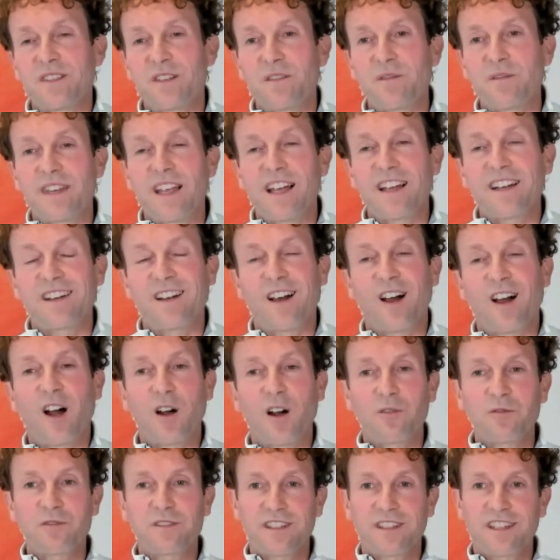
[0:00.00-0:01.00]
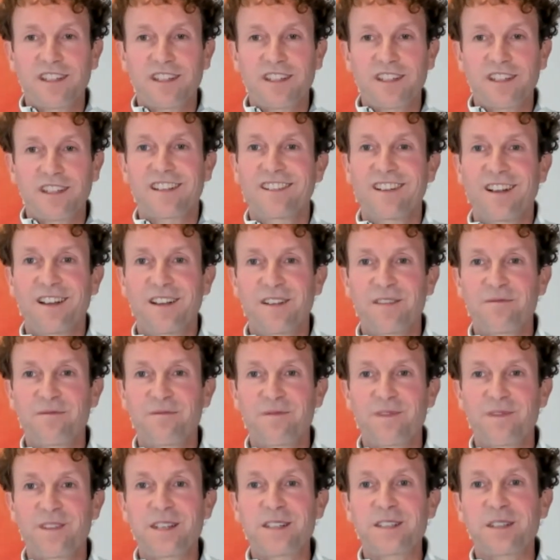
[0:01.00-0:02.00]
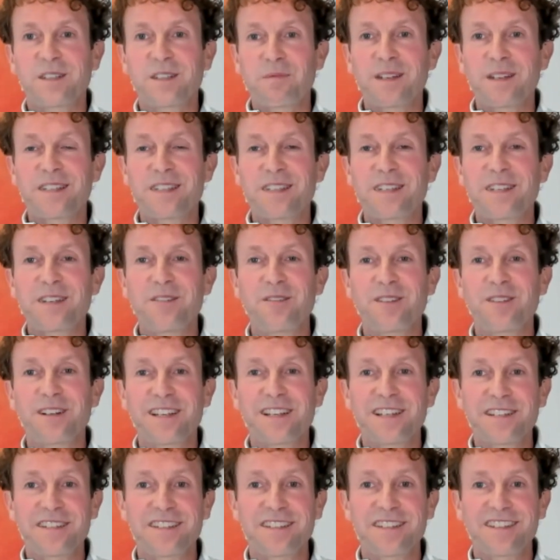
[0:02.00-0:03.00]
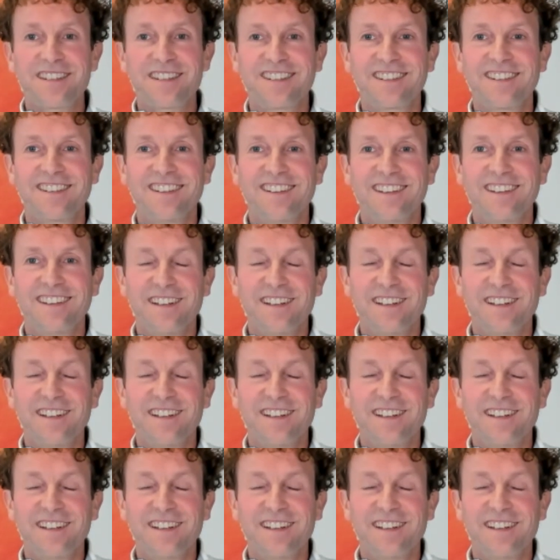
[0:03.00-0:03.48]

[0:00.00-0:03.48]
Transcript: so wie ein Haudegen in der Beziehung ist,